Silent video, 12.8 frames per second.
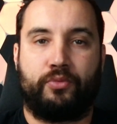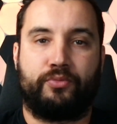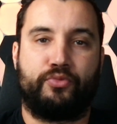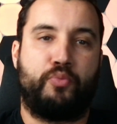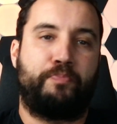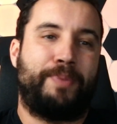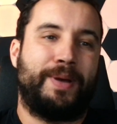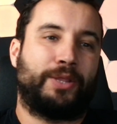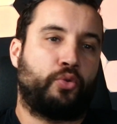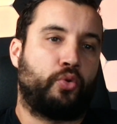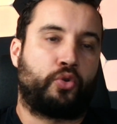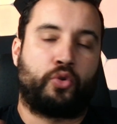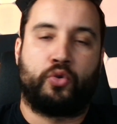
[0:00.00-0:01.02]
ne pas
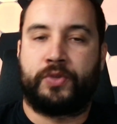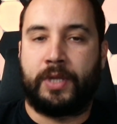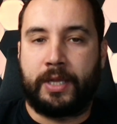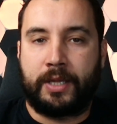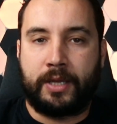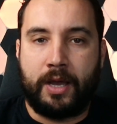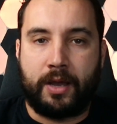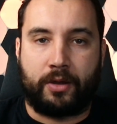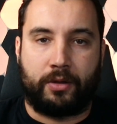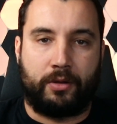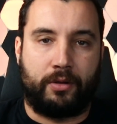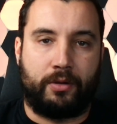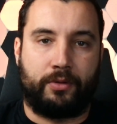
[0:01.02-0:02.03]
trop creuser l'écart
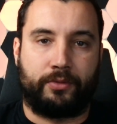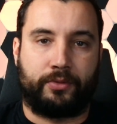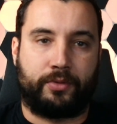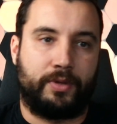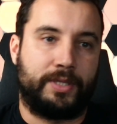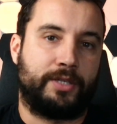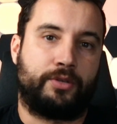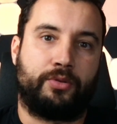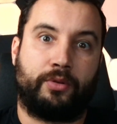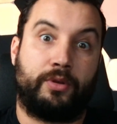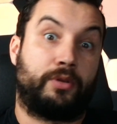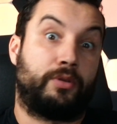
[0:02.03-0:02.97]
entre les écuries qui